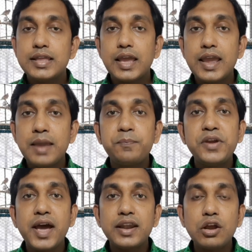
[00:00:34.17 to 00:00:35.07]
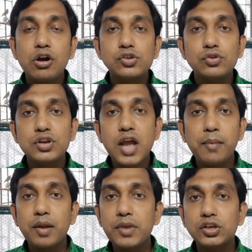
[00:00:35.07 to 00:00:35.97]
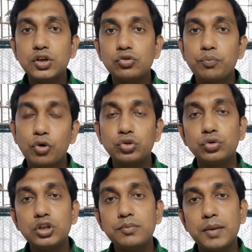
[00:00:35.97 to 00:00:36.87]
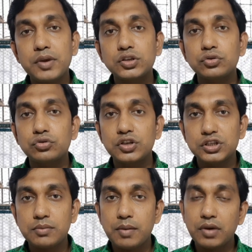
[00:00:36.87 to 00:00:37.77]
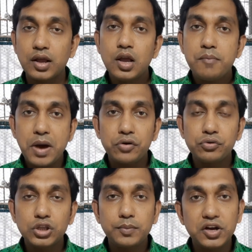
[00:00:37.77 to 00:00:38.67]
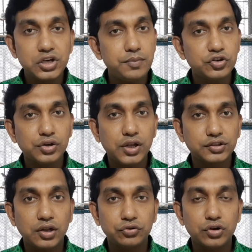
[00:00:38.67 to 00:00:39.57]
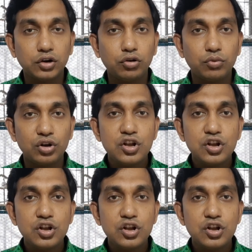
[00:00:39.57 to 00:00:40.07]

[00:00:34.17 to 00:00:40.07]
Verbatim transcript: তাই এই পেয়ার নেওয়ার জন্য আমরা বেশ কিছু পদ্ধতি বা বেশ কিছু সিস্টেম আমরা পালন করতে পারি সেই বিষয় নিয়ে আজকে আলোচনা করব